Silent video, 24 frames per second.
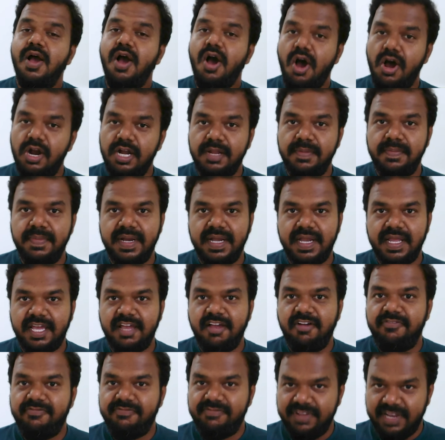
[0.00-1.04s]

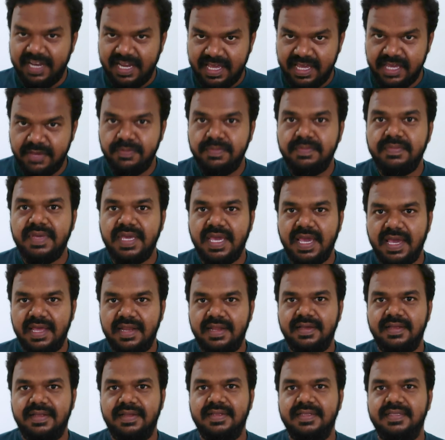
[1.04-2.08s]
ஆட்டோமேட்டிக்காக விலையும்
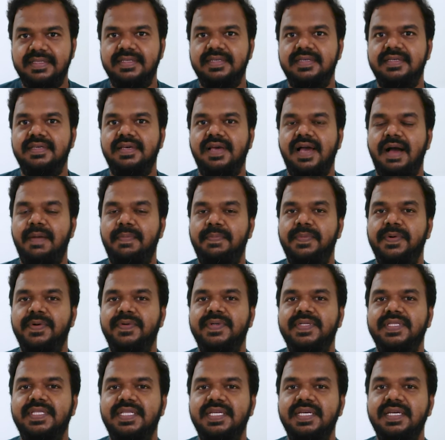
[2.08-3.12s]
ஏறுகிறது அப்போ
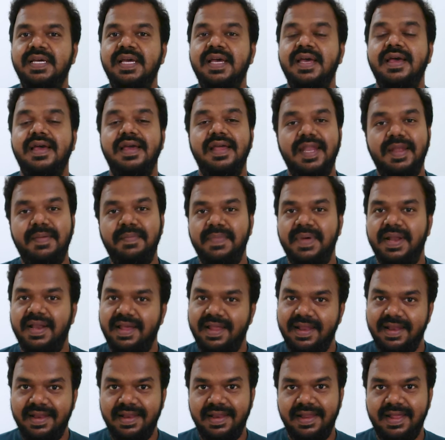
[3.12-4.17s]
வந்து நம்ம
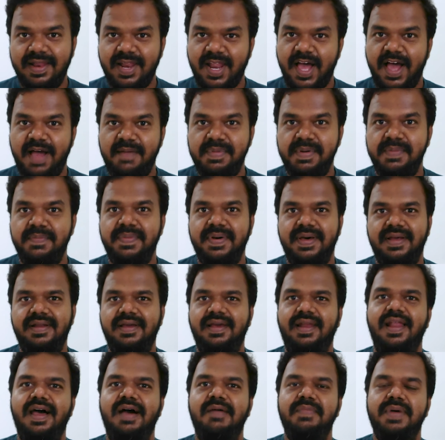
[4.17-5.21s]
நல்ல லாபம்
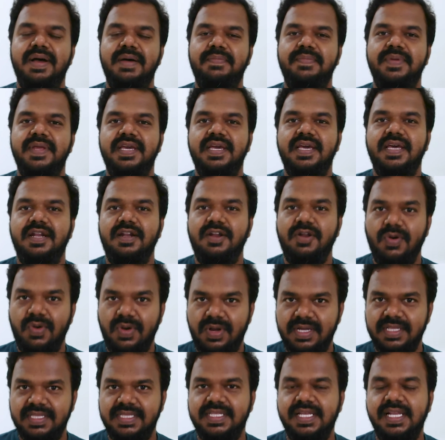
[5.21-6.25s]
பார்க்கலாம் அப்படிங்கிற
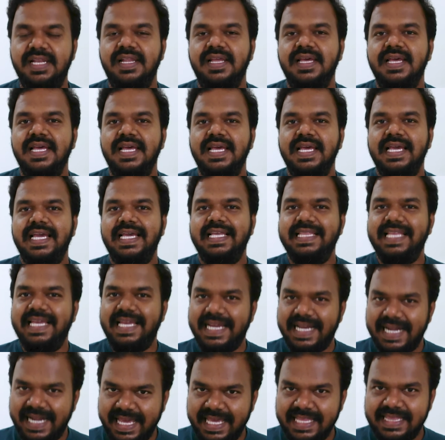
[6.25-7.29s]
நோக்கத்தில் இந்த
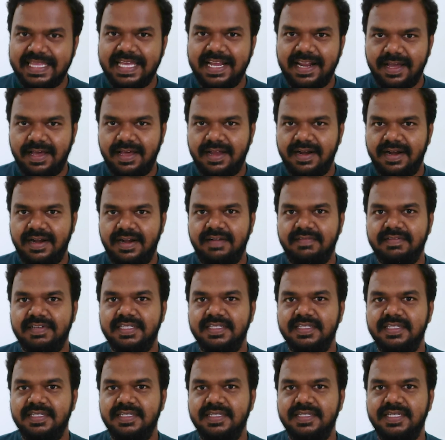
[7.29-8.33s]
இடைத்தரகர்கள்
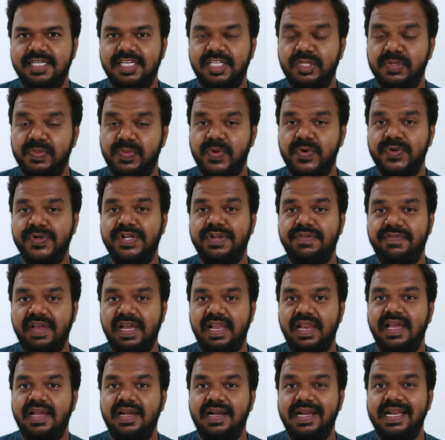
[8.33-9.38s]
வந்து இது போன்ற
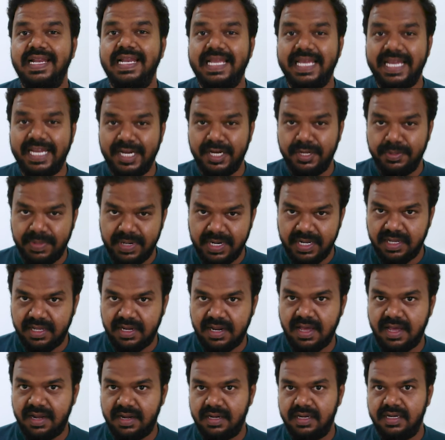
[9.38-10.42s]
வேலைகளில்
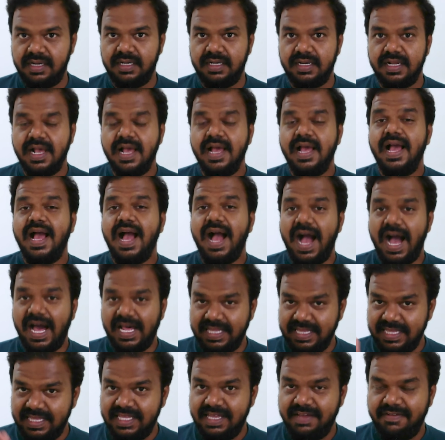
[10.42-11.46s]
ஈடுபடுகிறார்கள்
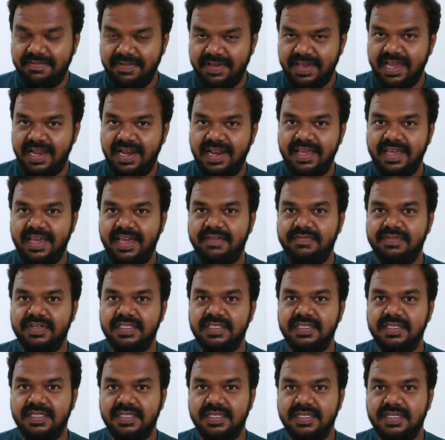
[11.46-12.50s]
அந்த வேலையை
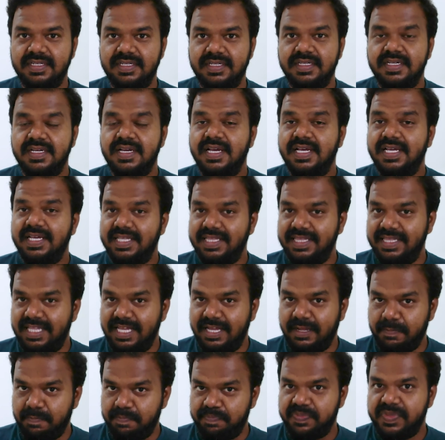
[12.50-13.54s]
வந்து இந்த
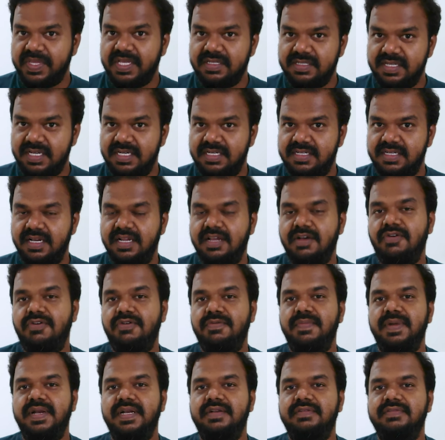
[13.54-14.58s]
சென்ட்ரல்
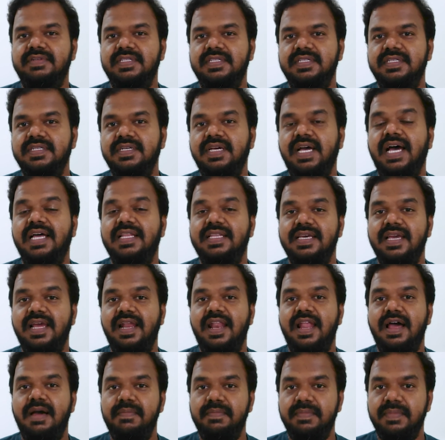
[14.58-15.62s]
கவர்மெண்ட் வந்து
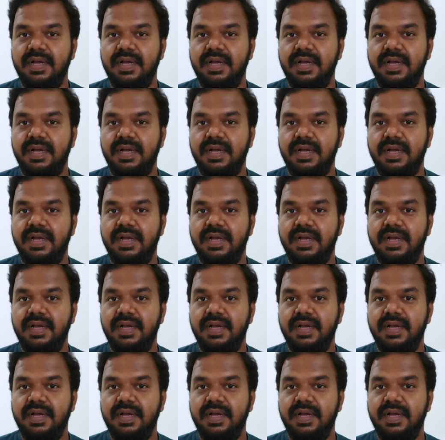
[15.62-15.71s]
அதையெல்லாம்